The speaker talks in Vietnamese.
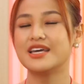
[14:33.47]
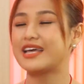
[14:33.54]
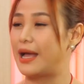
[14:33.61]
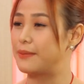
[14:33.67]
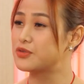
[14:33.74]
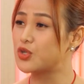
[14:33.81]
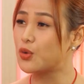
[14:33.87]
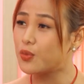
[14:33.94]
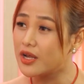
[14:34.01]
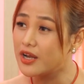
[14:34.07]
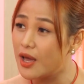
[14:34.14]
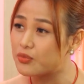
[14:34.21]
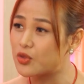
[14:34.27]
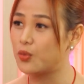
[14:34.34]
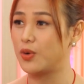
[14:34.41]
cái cảm xúc cái
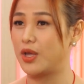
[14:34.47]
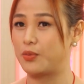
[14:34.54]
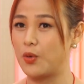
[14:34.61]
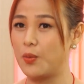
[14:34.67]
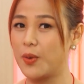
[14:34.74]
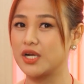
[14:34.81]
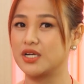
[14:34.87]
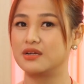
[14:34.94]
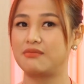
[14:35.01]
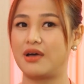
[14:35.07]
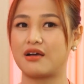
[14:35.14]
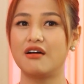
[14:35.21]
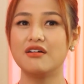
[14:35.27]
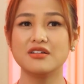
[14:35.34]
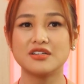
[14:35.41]
đêm tốt nghiệp của mình
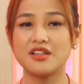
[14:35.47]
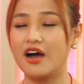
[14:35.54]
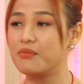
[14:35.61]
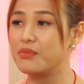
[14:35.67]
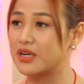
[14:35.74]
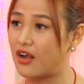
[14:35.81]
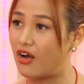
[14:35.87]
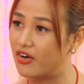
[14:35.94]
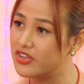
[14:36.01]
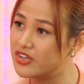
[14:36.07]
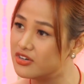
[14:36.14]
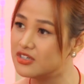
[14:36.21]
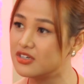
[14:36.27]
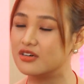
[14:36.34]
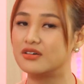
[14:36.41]
mà có người thân mình ngồi ở
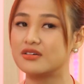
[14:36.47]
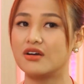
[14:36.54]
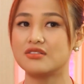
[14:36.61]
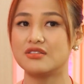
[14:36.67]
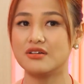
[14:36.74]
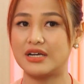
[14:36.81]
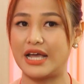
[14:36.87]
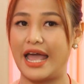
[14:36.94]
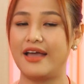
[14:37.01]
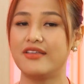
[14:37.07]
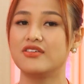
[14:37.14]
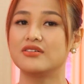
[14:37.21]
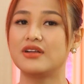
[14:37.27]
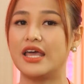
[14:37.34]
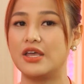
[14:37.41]
dưới nữa, có tất cả
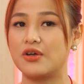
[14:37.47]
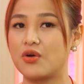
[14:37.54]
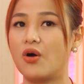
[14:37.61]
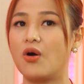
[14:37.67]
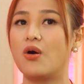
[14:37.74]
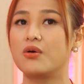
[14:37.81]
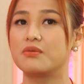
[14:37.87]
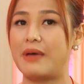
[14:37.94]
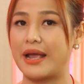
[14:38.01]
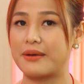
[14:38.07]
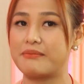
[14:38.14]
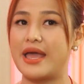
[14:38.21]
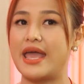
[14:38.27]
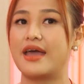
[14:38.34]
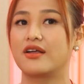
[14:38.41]
những thầy cô,
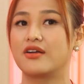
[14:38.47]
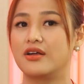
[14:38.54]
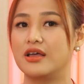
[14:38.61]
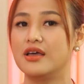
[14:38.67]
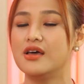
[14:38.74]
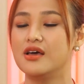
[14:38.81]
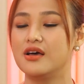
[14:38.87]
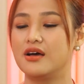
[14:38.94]
bạn bè rồi